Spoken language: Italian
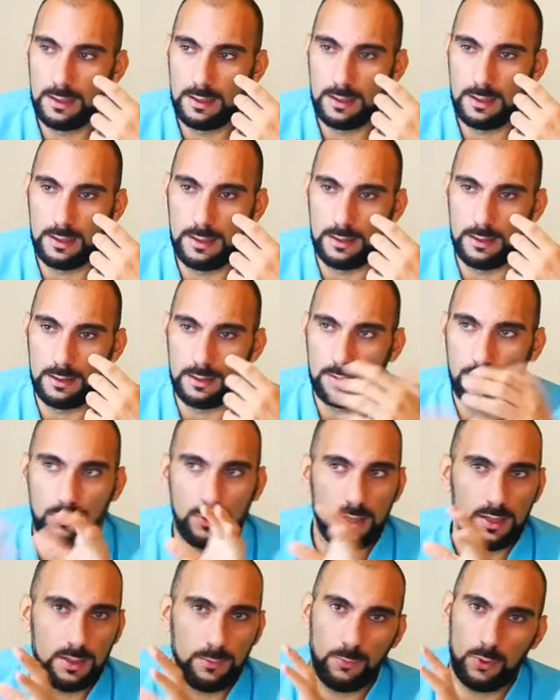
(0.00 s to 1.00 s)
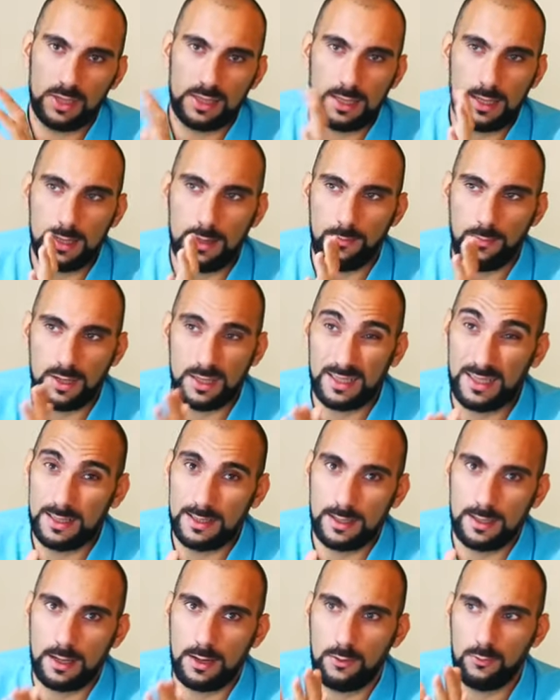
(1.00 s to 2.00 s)
Eh, quindi puoi stare
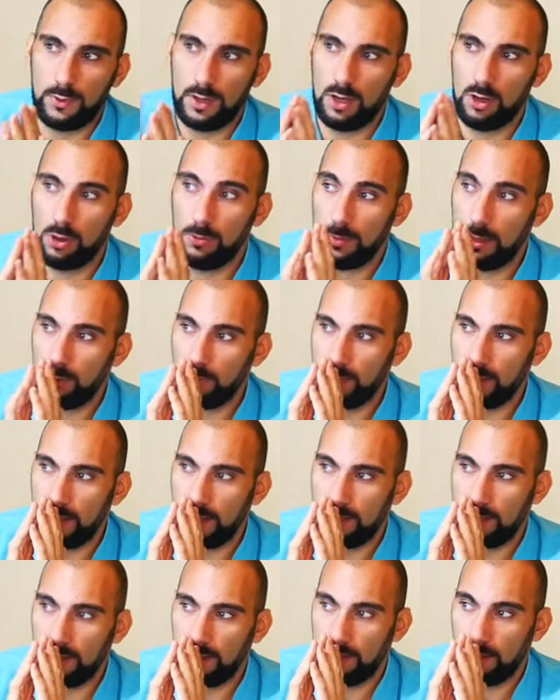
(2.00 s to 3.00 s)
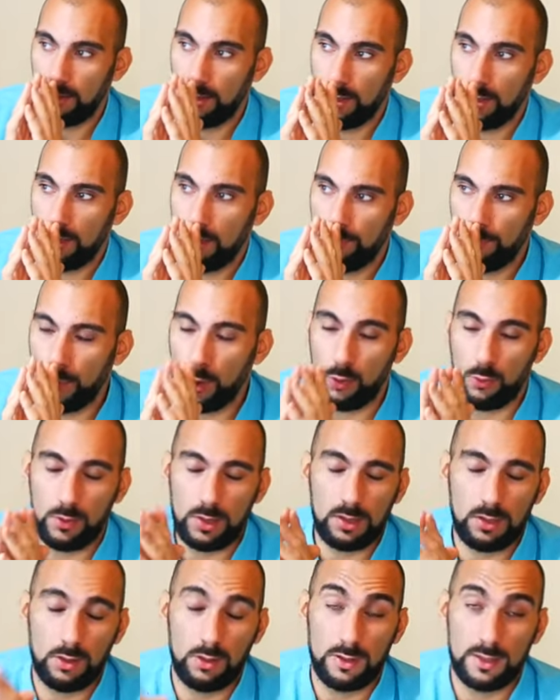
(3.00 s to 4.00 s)
abbastanza tranquillo come acquirente. Però
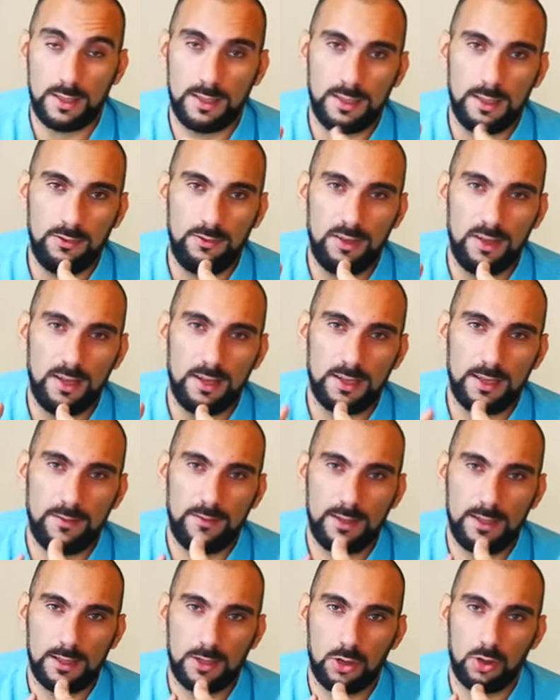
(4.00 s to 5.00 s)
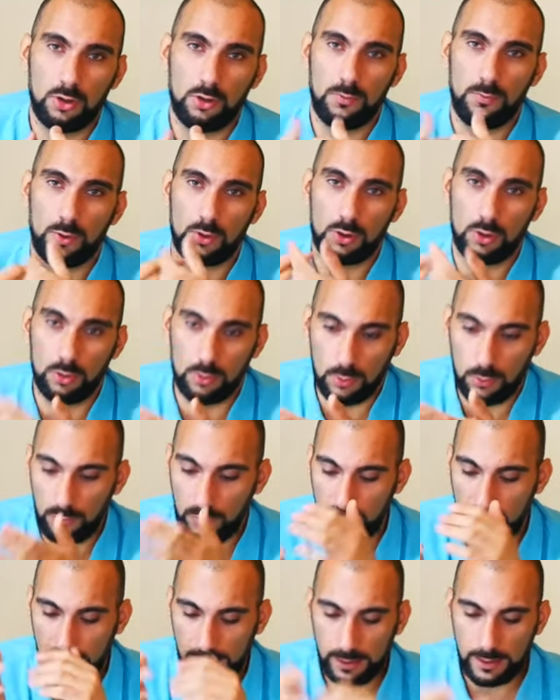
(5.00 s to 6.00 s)
questo non significa che i venditori non possono
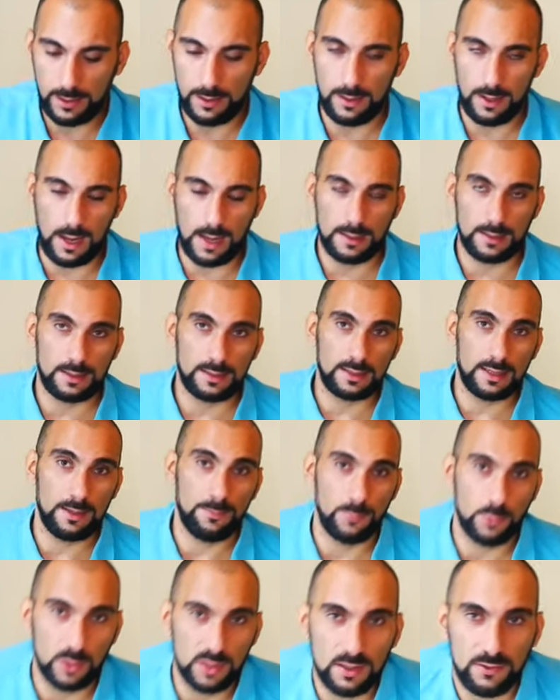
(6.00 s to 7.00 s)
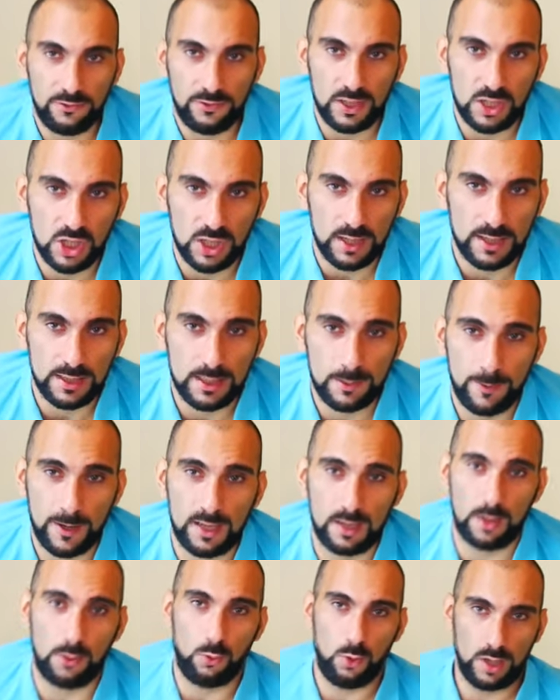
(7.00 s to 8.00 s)
truffarti, anche se è più difficile
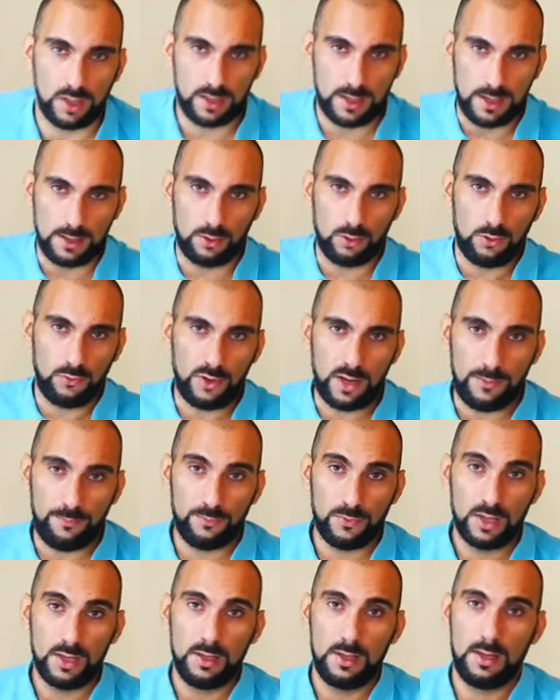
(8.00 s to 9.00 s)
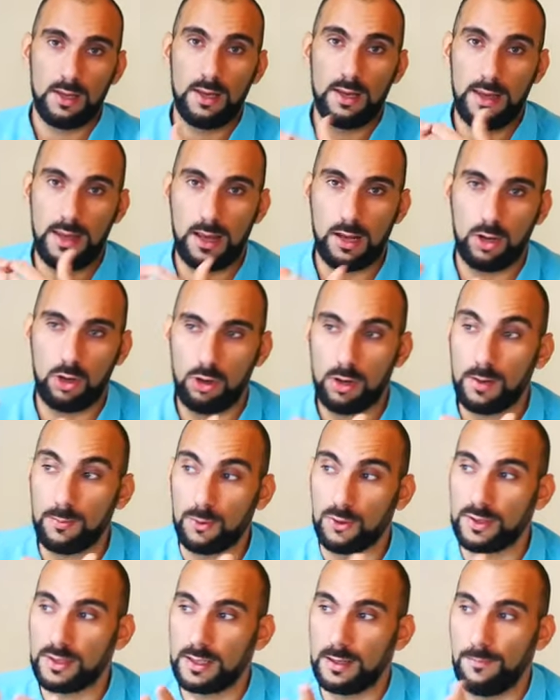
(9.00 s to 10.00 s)
rispetto a qualche anno fa, è ancora
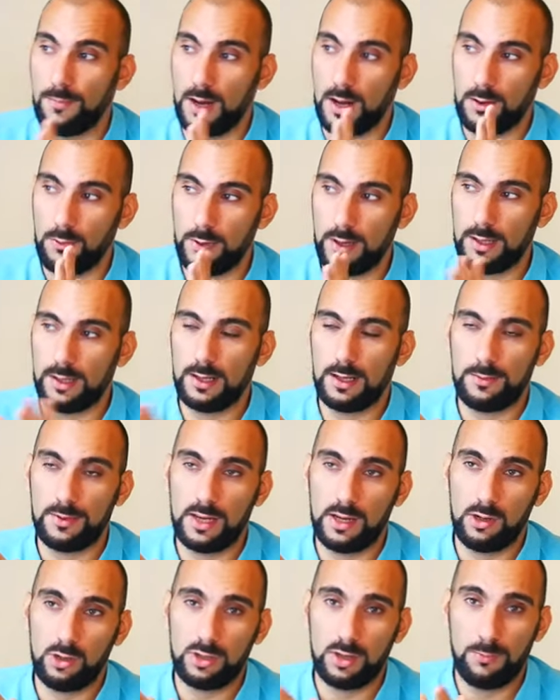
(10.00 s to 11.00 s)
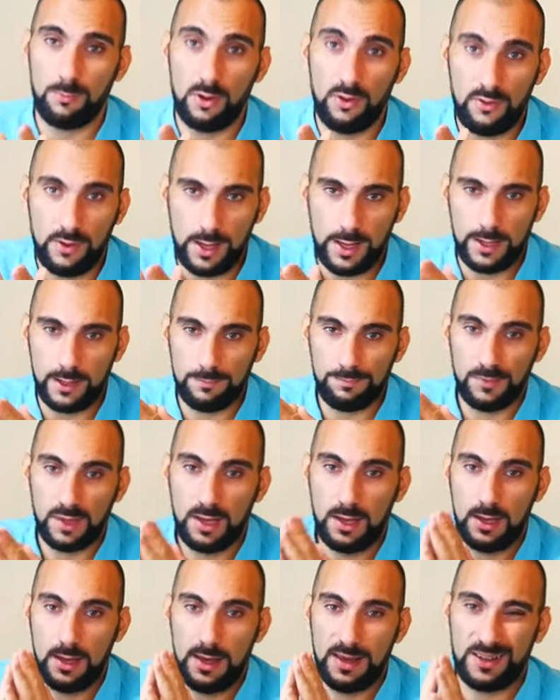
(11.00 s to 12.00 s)
possibile. Quindi la prima cosa che puoi fare
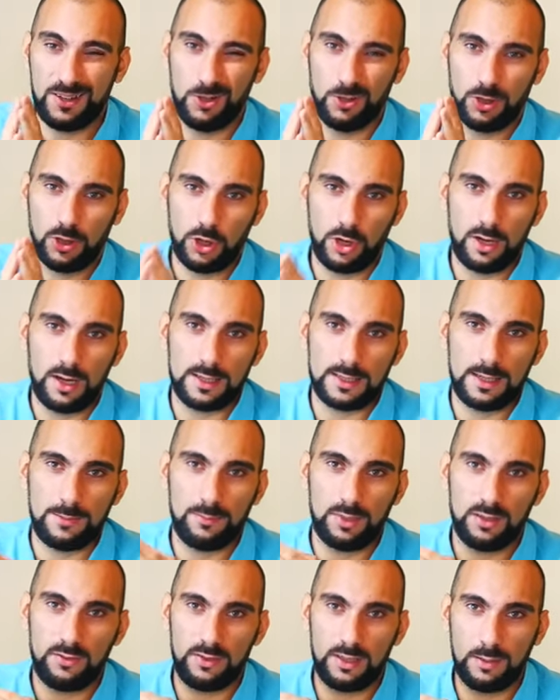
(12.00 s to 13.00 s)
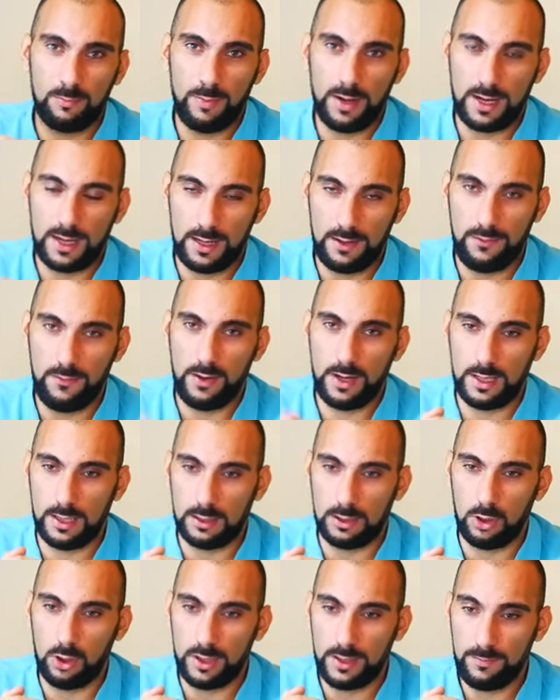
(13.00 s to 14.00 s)
è controlla sempre i feedback del
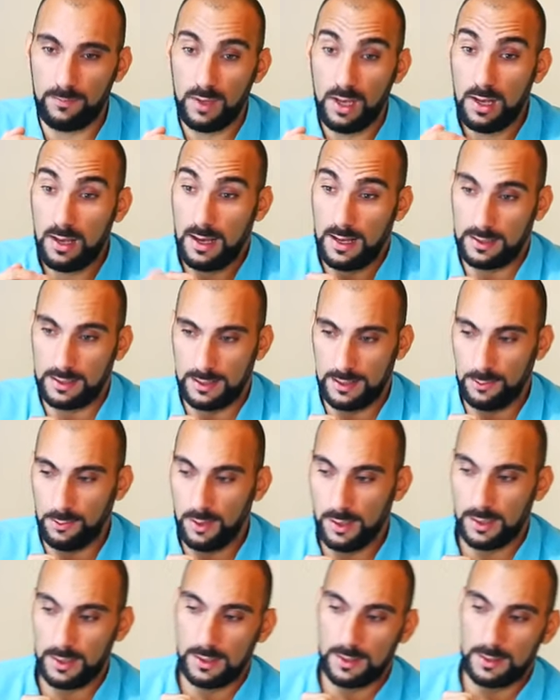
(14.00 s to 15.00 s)
venditore, assicurati